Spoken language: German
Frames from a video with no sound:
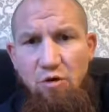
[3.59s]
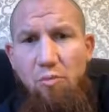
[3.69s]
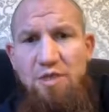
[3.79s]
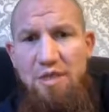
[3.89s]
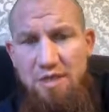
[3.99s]

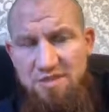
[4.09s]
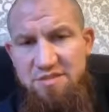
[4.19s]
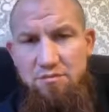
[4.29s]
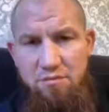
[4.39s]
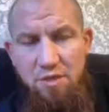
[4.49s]

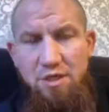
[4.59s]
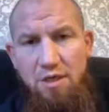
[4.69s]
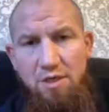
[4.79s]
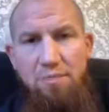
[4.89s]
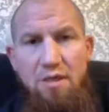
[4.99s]
Kommunikation, ja
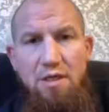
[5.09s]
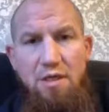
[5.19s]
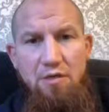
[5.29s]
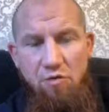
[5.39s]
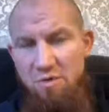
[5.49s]
klar.
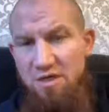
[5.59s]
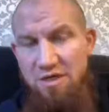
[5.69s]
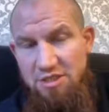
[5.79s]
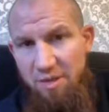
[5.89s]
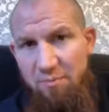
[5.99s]

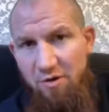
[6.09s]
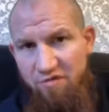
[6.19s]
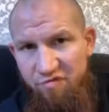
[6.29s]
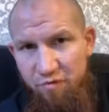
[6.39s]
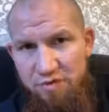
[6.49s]
Kommunik ich habe auch
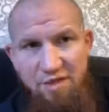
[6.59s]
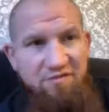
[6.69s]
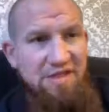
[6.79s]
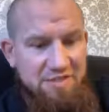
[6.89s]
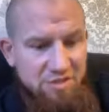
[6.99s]
einen
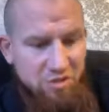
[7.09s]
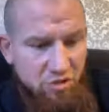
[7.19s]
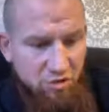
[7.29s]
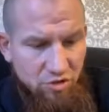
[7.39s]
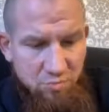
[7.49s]
Vortrag, wie lassen
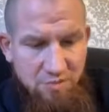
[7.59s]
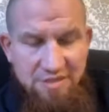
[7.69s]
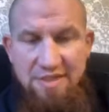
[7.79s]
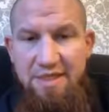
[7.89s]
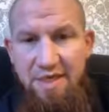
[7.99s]
sich
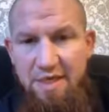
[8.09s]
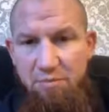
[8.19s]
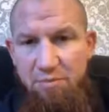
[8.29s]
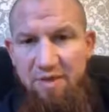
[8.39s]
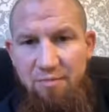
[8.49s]
90% der
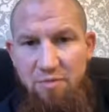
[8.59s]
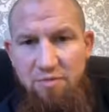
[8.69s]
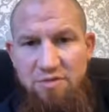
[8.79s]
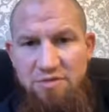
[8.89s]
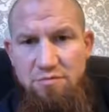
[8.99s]
Eheprobleme
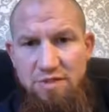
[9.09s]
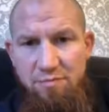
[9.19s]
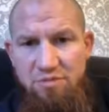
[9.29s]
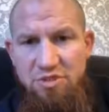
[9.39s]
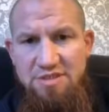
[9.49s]
lösen? Und
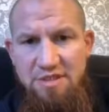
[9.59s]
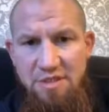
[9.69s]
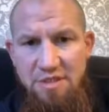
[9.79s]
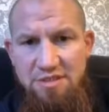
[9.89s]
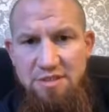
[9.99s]
da habe ich
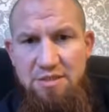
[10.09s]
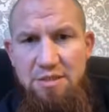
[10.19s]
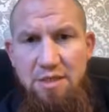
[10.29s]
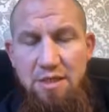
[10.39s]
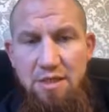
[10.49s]
gesagt,
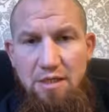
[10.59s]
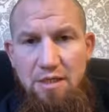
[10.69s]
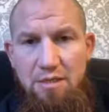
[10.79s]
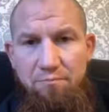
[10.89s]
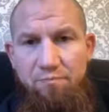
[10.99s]

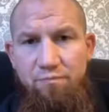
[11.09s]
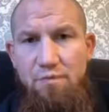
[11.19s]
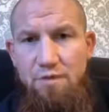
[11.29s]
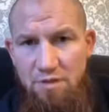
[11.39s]
ähm,